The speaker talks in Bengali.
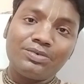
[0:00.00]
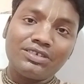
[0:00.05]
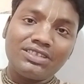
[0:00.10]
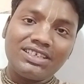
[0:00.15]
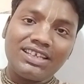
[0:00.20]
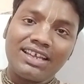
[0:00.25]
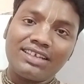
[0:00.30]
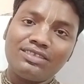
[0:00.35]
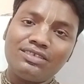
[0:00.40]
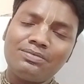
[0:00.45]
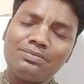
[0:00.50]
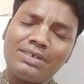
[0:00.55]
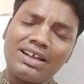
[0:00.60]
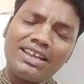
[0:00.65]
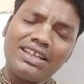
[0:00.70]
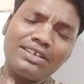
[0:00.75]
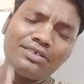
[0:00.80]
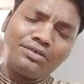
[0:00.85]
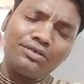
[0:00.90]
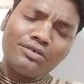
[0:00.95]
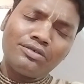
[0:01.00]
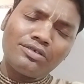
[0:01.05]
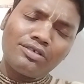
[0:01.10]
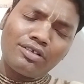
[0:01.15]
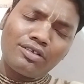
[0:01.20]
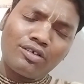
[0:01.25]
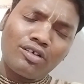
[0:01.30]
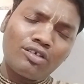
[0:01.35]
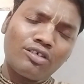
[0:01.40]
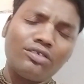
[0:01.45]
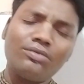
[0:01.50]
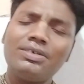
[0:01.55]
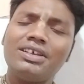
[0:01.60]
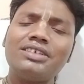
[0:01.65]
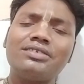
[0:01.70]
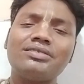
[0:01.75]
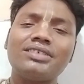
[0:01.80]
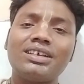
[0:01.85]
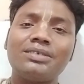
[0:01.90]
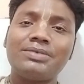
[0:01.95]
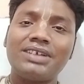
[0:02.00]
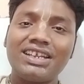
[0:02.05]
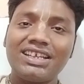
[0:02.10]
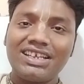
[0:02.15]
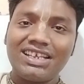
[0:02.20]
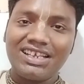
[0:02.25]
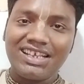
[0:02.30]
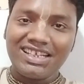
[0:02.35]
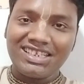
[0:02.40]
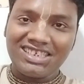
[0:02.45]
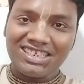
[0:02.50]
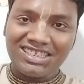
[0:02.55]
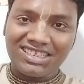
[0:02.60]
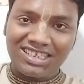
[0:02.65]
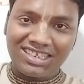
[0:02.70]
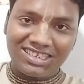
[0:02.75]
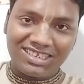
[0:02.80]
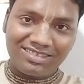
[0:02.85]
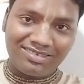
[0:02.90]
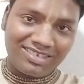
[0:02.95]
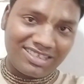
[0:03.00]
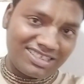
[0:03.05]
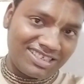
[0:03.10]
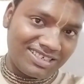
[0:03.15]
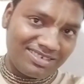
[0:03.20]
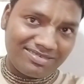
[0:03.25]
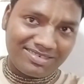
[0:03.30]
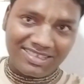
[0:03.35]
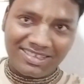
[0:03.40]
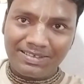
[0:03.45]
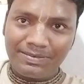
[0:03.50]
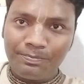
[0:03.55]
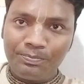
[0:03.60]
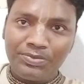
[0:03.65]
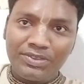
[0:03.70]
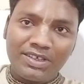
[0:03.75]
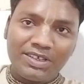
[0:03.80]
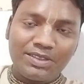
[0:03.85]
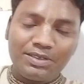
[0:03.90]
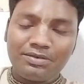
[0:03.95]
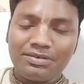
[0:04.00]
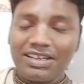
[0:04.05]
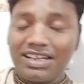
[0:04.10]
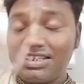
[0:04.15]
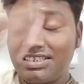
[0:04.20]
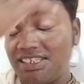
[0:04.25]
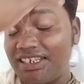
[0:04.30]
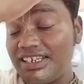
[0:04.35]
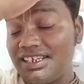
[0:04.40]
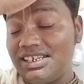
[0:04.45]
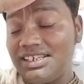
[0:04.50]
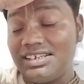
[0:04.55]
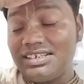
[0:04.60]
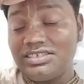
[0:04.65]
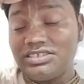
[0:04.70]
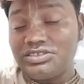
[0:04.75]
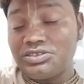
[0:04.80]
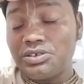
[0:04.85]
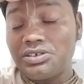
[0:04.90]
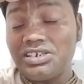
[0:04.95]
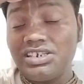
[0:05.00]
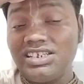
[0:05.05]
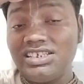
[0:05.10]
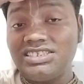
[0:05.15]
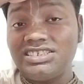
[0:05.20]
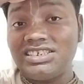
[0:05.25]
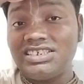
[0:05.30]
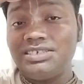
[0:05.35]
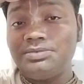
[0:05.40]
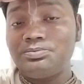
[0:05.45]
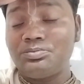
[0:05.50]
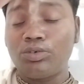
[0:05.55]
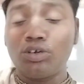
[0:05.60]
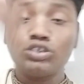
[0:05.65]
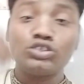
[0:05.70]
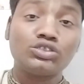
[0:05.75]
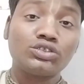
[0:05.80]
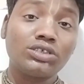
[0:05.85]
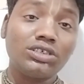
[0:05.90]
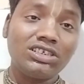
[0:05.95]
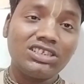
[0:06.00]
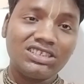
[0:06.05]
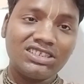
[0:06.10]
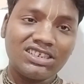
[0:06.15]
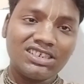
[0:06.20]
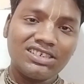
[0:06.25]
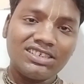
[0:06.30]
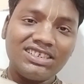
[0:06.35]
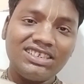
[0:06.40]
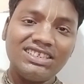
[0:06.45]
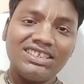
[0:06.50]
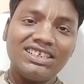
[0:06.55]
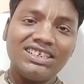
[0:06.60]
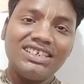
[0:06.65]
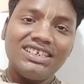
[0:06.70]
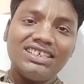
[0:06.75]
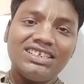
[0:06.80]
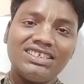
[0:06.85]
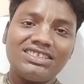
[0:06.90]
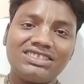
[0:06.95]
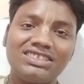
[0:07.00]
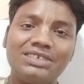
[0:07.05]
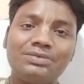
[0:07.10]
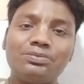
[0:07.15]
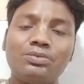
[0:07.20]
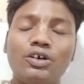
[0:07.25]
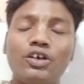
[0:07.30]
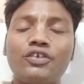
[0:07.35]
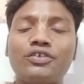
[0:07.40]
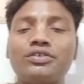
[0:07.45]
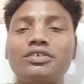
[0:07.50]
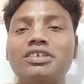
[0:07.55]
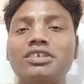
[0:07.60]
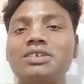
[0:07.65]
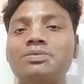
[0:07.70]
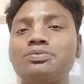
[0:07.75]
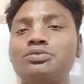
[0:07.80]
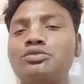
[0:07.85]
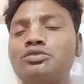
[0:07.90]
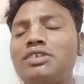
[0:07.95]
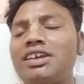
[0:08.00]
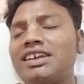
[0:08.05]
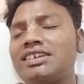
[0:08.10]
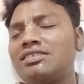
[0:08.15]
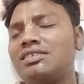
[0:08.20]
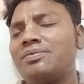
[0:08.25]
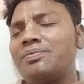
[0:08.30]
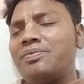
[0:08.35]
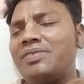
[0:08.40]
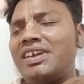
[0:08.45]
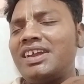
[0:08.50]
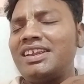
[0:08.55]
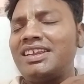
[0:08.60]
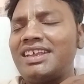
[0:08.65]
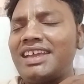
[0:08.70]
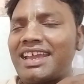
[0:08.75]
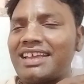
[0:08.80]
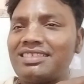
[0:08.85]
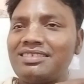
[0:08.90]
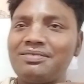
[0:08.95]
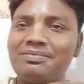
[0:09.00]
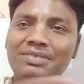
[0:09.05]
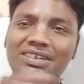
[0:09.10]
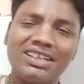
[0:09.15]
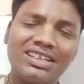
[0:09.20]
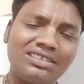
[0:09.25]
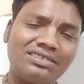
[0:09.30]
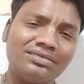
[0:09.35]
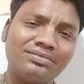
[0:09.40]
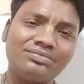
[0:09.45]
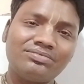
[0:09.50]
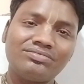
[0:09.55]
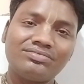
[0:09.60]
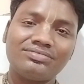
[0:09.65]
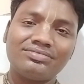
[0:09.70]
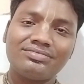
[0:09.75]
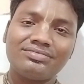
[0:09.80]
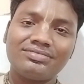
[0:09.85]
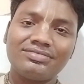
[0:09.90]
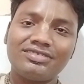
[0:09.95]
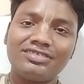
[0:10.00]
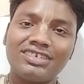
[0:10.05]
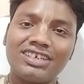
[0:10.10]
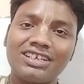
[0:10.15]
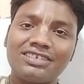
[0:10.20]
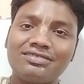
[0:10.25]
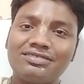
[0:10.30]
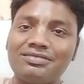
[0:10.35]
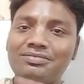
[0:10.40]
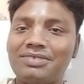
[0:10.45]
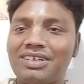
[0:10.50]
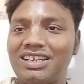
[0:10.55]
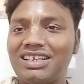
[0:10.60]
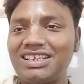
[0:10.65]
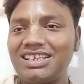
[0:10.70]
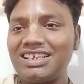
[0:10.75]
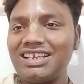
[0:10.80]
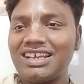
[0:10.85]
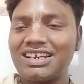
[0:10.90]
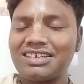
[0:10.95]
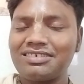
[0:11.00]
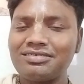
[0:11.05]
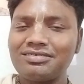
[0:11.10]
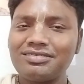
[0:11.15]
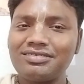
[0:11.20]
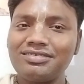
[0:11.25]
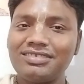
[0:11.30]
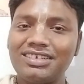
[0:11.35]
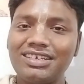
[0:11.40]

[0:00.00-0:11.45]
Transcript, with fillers: প্রতি একদম মানে কোনো রকমের ওনার মানে কি কী চিন্তা চেতনা ছিল না তো ওনার যেই শরীরে যেই বস্ত্রটি ছিলেন সেই বস্ত্রটি পুরো একদম ফেটে একদম মানে একদম ওটার কোনো মানে কি আর কোনো